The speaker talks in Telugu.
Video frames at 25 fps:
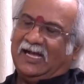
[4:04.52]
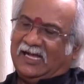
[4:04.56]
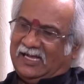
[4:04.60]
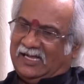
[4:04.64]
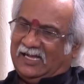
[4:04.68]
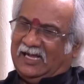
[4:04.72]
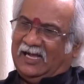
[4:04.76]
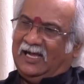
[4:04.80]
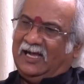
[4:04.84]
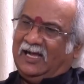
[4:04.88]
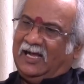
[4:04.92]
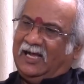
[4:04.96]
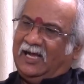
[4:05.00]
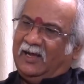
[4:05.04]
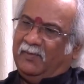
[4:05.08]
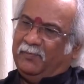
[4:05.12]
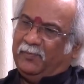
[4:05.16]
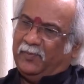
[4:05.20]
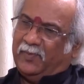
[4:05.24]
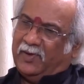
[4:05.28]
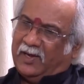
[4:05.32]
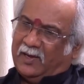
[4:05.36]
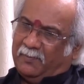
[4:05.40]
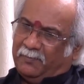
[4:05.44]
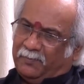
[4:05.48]

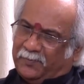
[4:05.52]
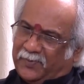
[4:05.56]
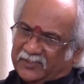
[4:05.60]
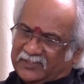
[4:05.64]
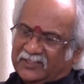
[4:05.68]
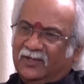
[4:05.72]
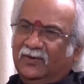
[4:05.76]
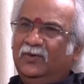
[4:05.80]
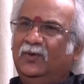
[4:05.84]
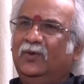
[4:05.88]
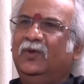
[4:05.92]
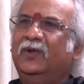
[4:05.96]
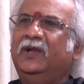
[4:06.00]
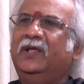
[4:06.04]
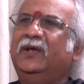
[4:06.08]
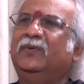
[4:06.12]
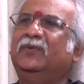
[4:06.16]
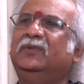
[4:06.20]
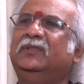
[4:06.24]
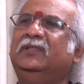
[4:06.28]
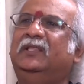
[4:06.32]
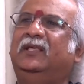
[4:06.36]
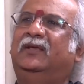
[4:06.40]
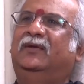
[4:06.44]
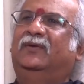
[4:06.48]
ఆ పదంలోనే
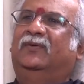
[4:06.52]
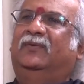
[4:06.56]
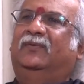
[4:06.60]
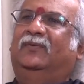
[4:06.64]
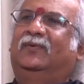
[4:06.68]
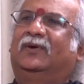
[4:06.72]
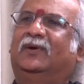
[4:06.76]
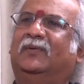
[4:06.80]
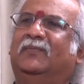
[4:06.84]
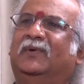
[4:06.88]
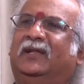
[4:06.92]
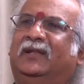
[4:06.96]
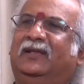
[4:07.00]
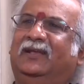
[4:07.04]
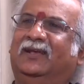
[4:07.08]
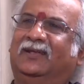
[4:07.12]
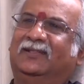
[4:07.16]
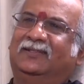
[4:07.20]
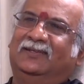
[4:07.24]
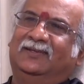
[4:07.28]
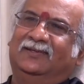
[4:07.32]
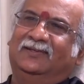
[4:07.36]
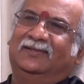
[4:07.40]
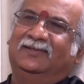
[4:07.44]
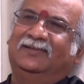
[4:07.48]
ఉంది ఒక
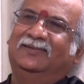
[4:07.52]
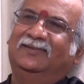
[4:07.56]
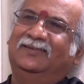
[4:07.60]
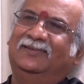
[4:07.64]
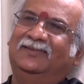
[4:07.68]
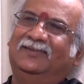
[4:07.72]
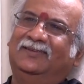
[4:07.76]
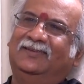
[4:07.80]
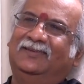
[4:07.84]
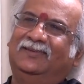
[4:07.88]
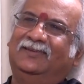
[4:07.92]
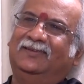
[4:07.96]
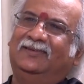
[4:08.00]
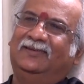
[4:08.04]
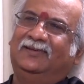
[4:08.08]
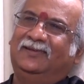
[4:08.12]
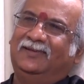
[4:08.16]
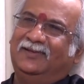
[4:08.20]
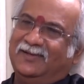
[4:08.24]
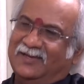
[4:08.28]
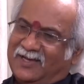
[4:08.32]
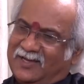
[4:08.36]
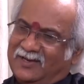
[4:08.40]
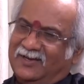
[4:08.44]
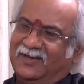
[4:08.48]
మర్యాద
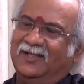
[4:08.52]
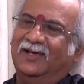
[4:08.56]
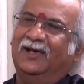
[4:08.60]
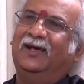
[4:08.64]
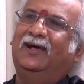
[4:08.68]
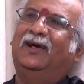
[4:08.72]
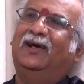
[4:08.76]
నాన్న